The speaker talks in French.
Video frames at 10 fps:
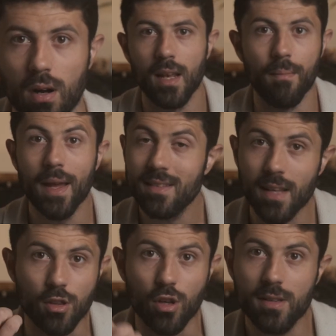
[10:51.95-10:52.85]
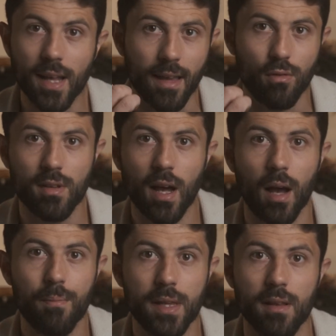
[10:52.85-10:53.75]
Les mails, ça donne des résultats
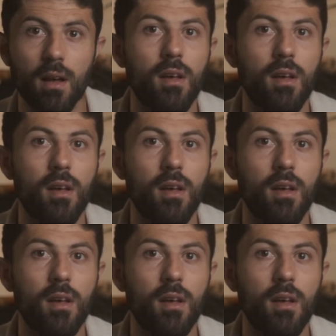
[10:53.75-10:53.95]
rapides.